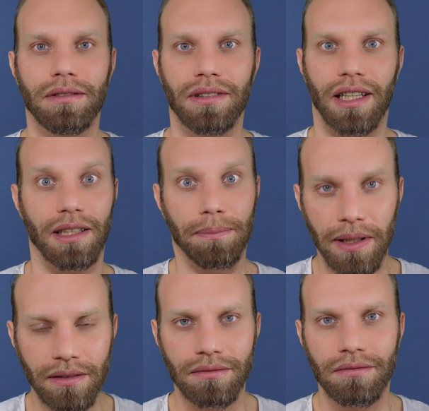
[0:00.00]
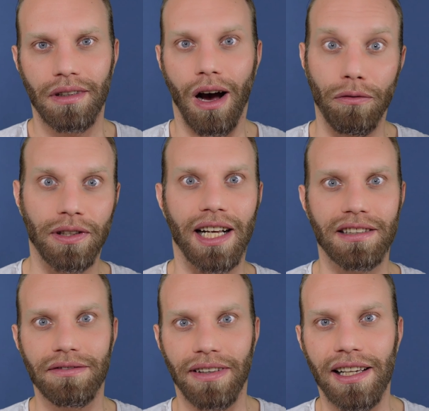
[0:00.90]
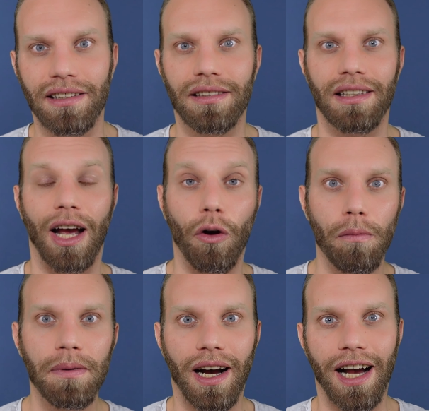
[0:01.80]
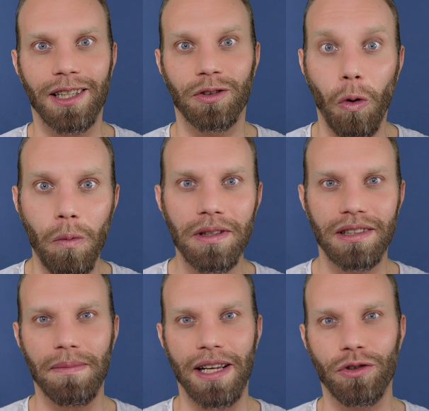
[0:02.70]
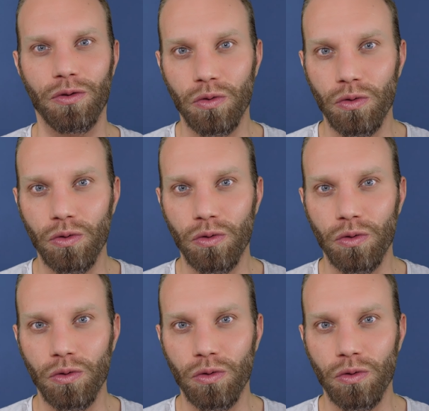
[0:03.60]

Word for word: Ja, ich bin auf der ganzen Welt herumgereist, um diese Menschen